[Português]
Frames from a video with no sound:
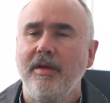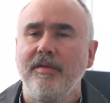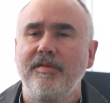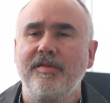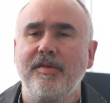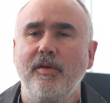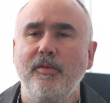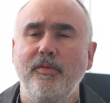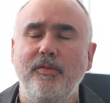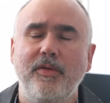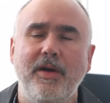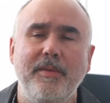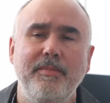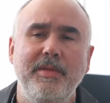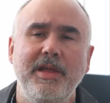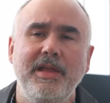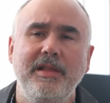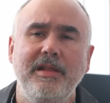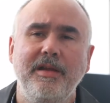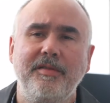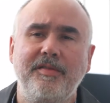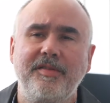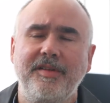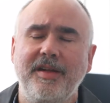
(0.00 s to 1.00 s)
são
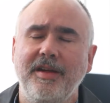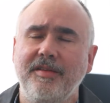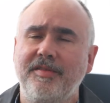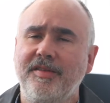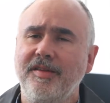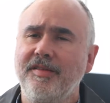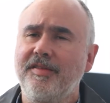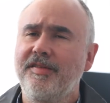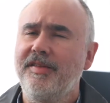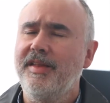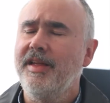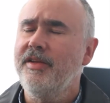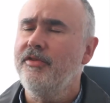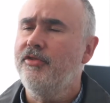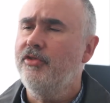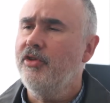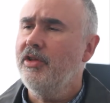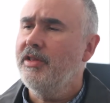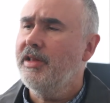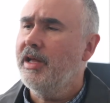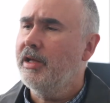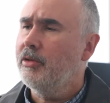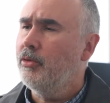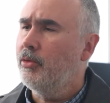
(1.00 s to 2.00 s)
famílias que às vezes têm
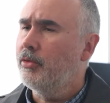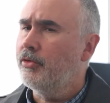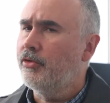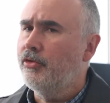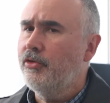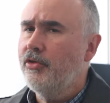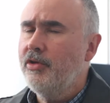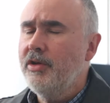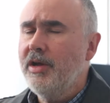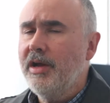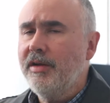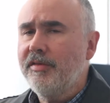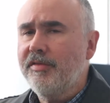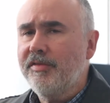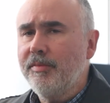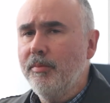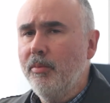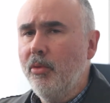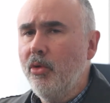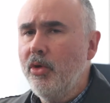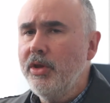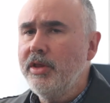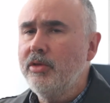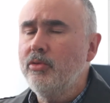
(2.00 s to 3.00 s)
genealogias
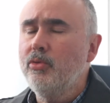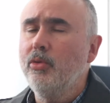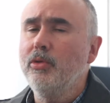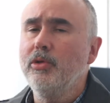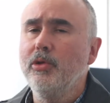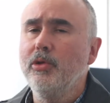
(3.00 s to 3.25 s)
muito